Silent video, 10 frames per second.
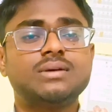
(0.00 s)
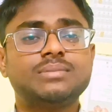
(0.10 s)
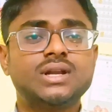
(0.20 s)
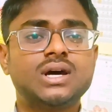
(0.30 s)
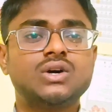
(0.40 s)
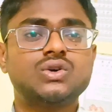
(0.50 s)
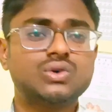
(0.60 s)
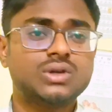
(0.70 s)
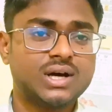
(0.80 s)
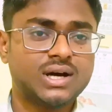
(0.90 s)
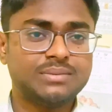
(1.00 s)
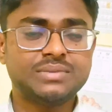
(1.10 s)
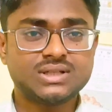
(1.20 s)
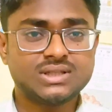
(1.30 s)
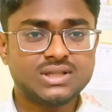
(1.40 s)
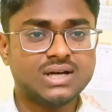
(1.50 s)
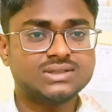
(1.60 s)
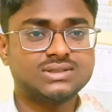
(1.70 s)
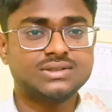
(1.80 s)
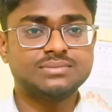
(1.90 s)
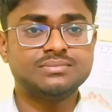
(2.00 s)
अब ना हो रहा बर्दाश्त